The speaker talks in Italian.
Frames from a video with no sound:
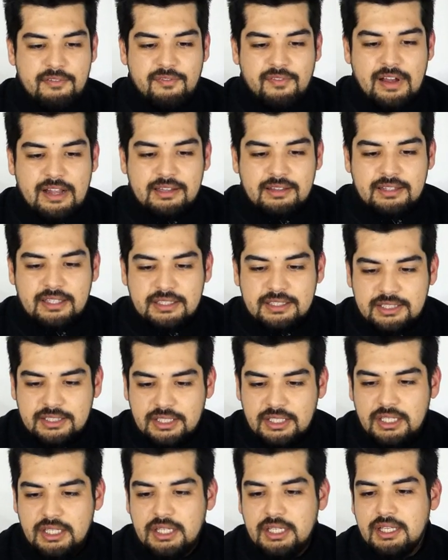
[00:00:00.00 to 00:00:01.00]
fatta
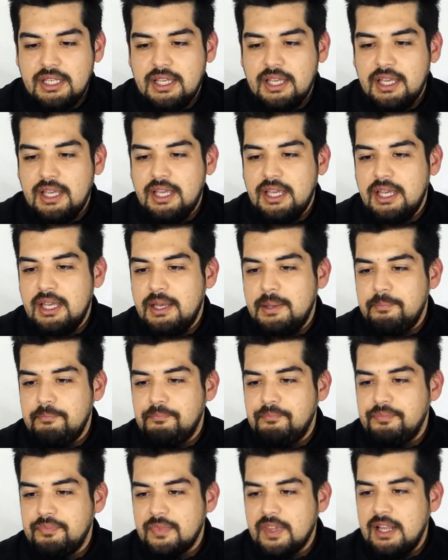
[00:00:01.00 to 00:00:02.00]
sì che
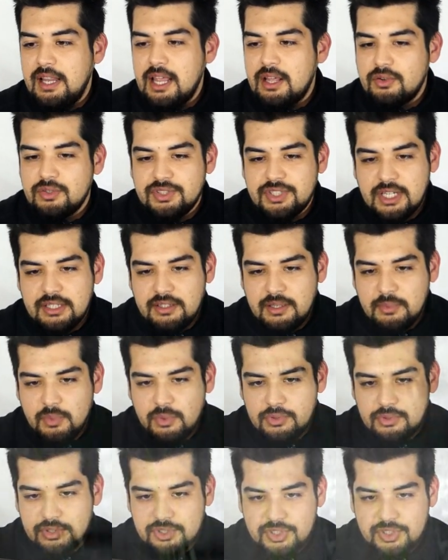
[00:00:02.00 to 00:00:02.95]
mh, la rosata è molto